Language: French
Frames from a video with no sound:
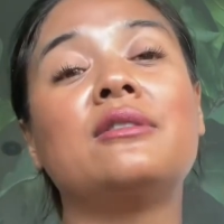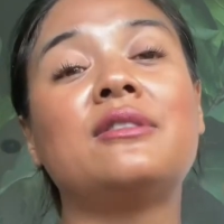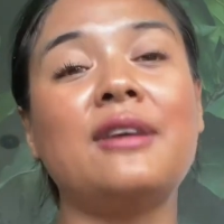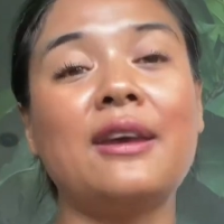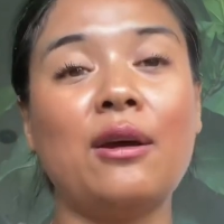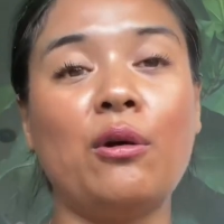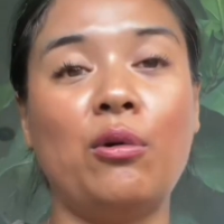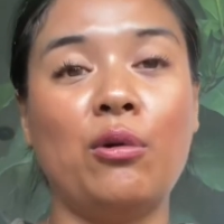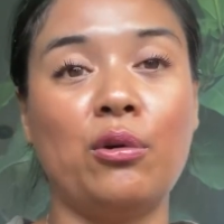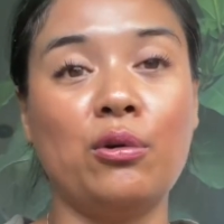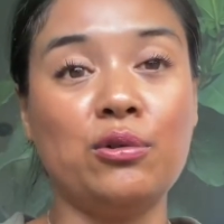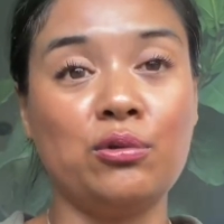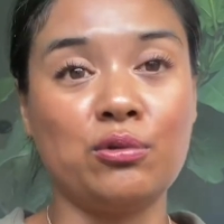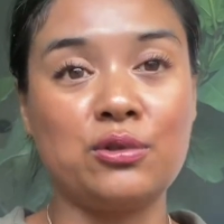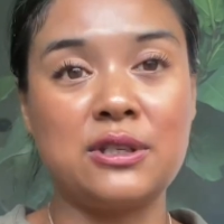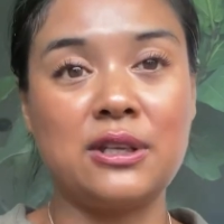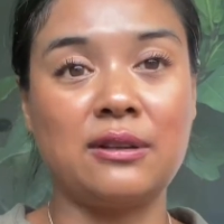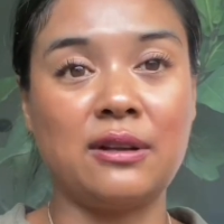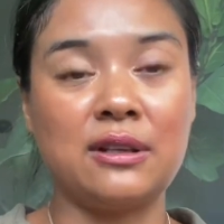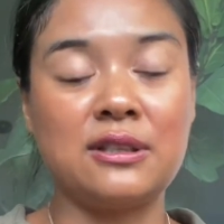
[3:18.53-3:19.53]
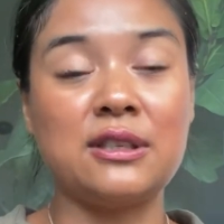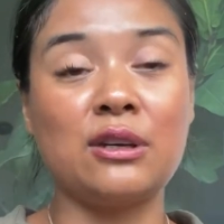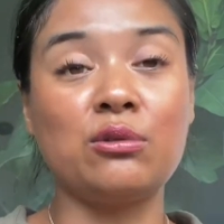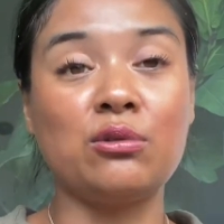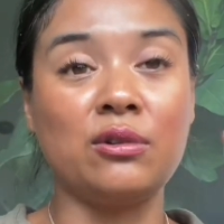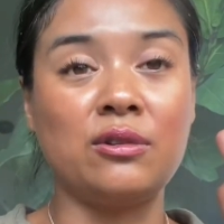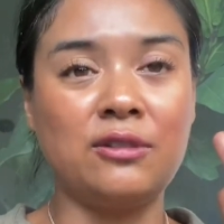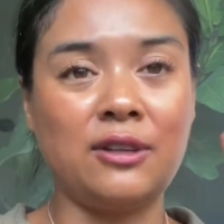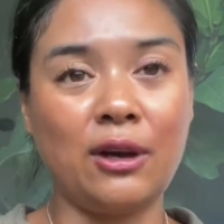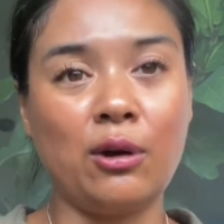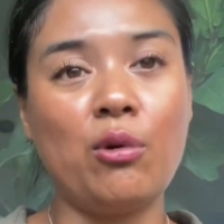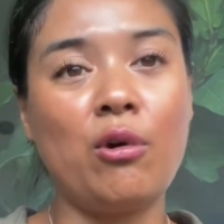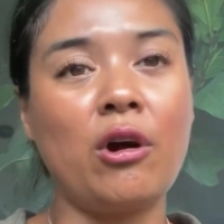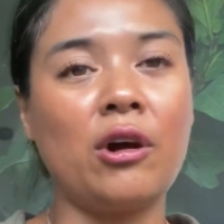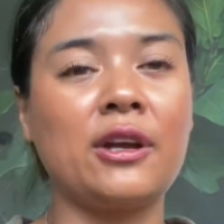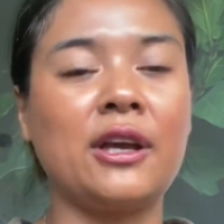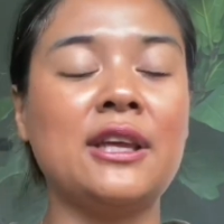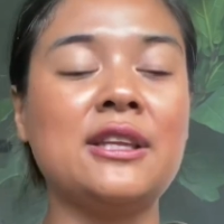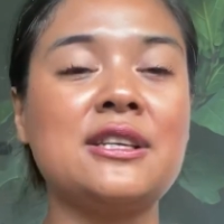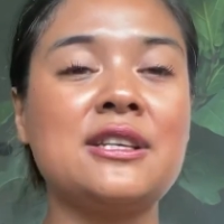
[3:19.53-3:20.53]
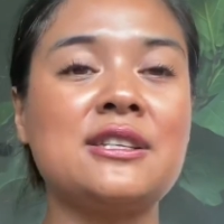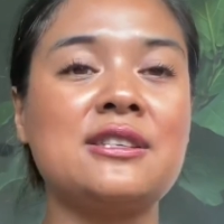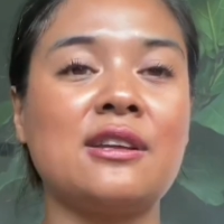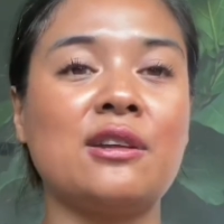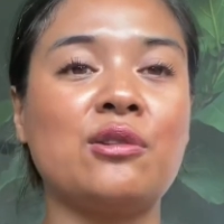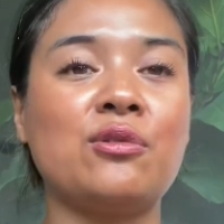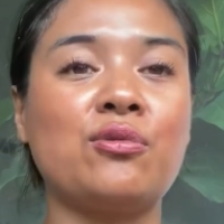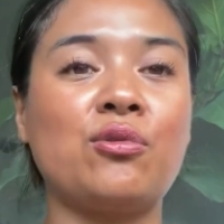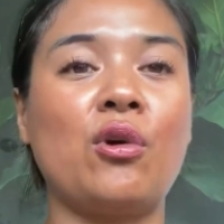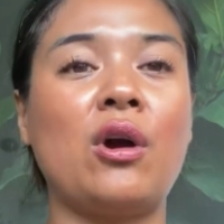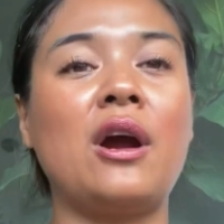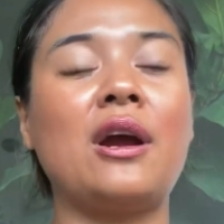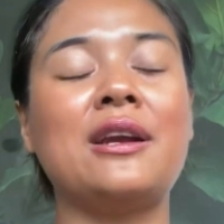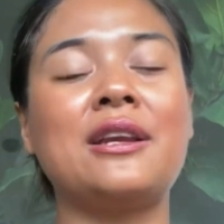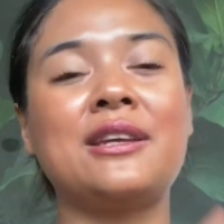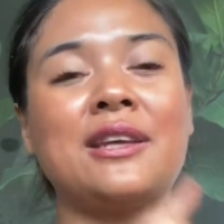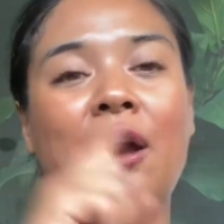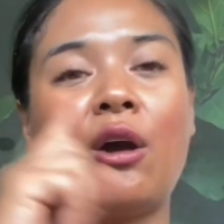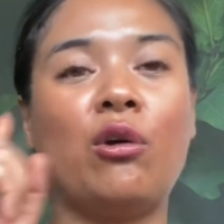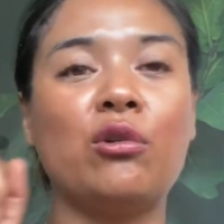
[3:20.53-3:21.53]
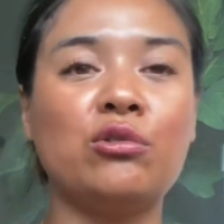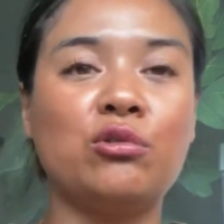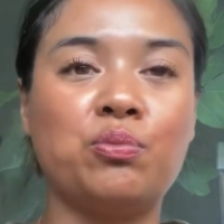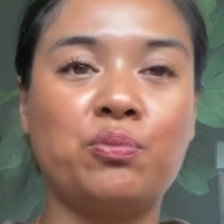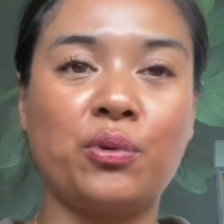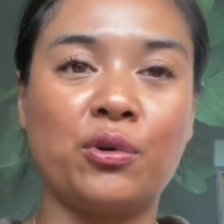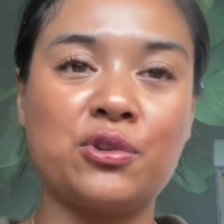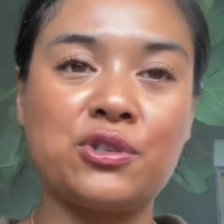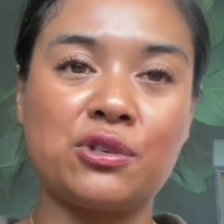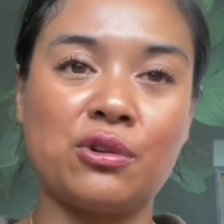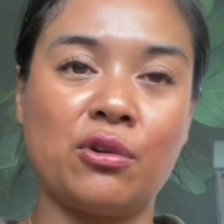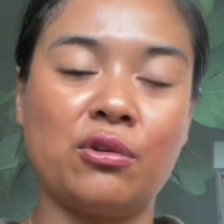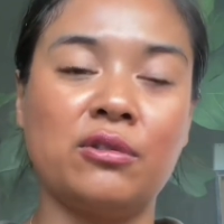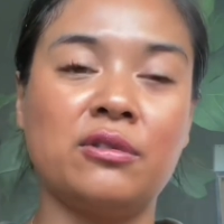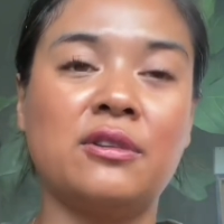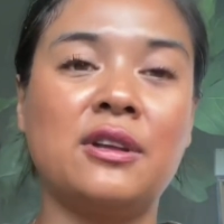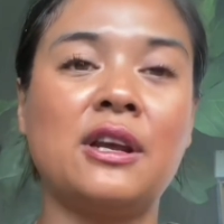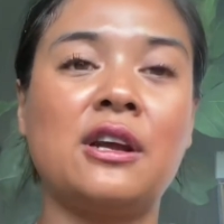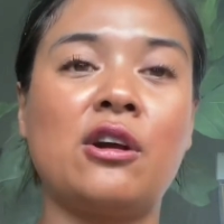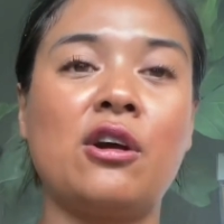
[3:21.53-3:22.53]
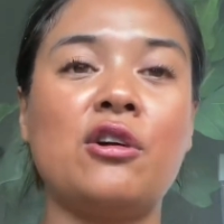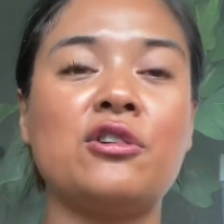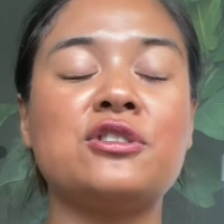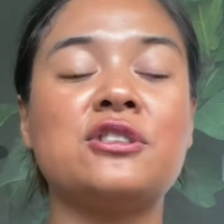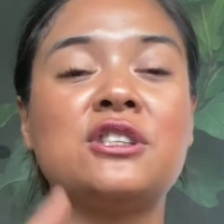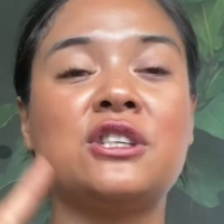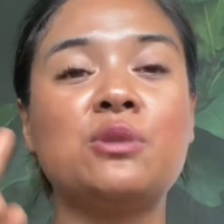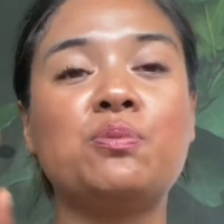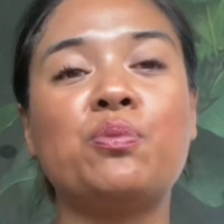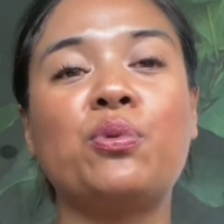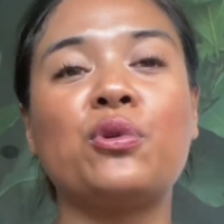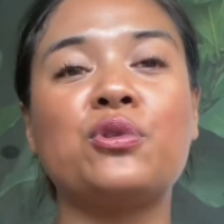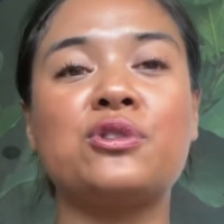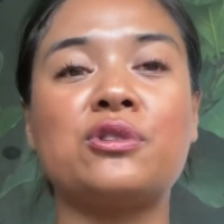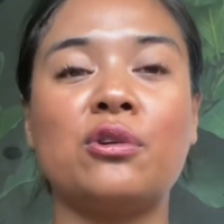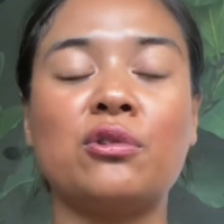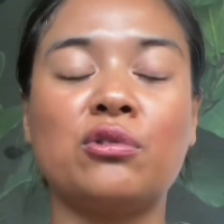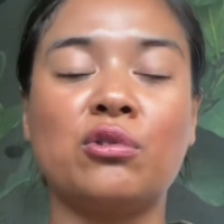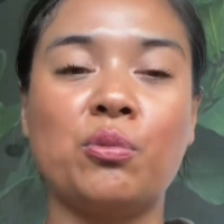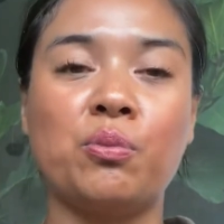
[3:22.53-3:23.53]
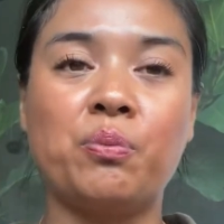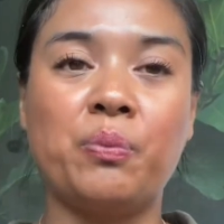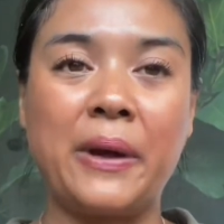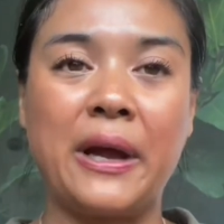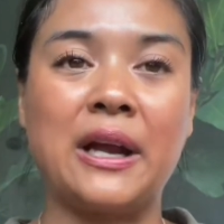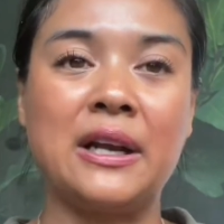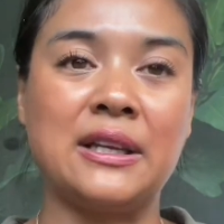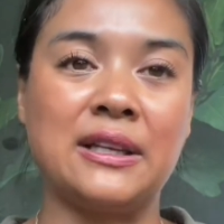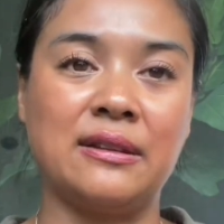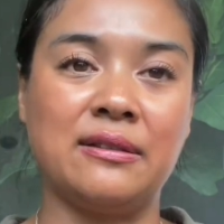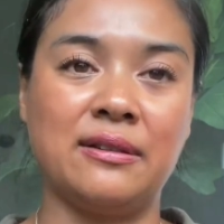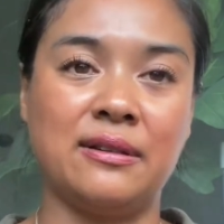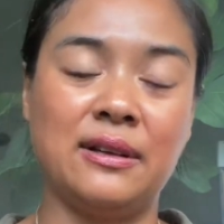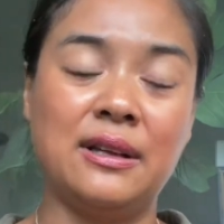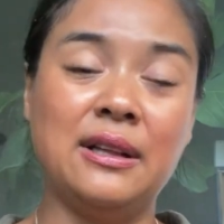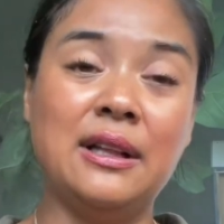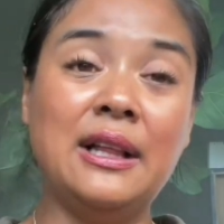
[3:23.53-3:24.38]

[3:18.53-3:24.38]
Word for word: terreau, donc c'est-à-dire de terreau organique cette fois, 40% d'écorce, 10% de perlite.